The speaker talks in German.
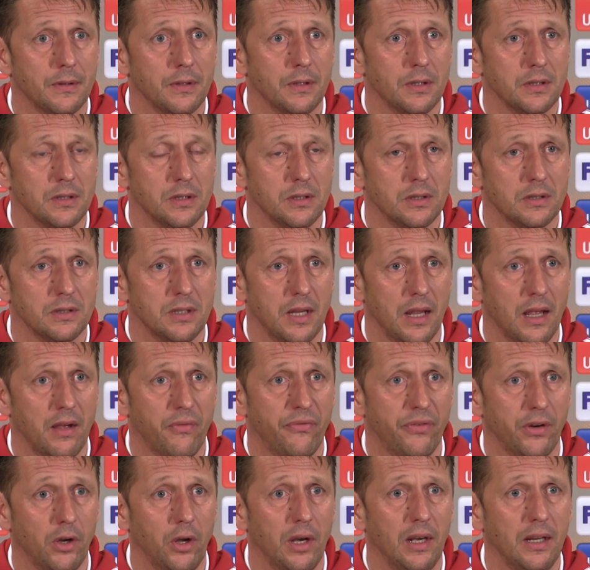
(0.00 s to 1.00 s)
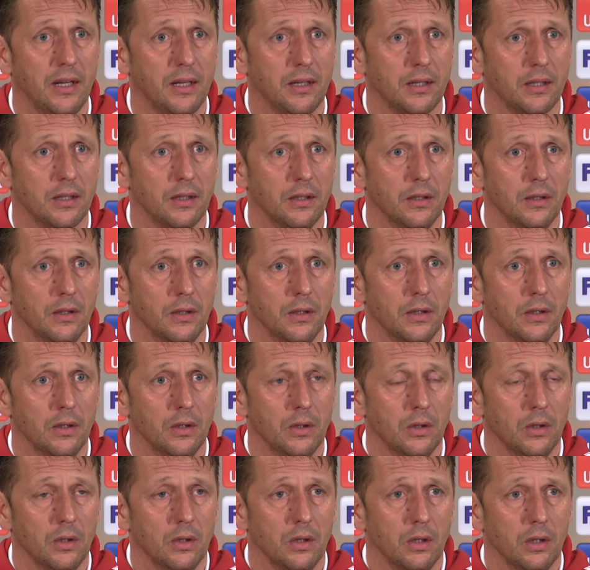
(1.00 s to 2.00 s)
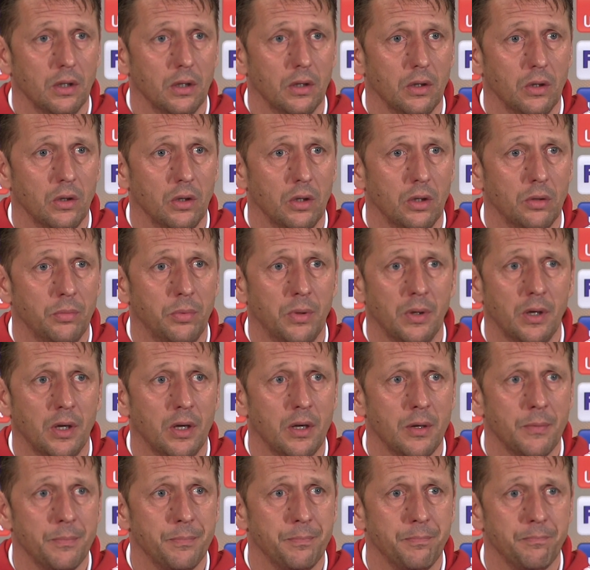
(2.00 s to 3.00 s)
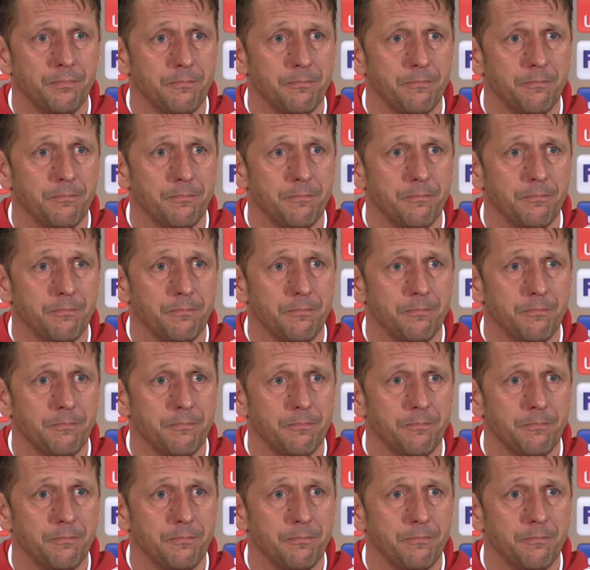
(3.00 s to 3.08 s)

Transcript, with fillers: Das ist sehr erfreulich, aber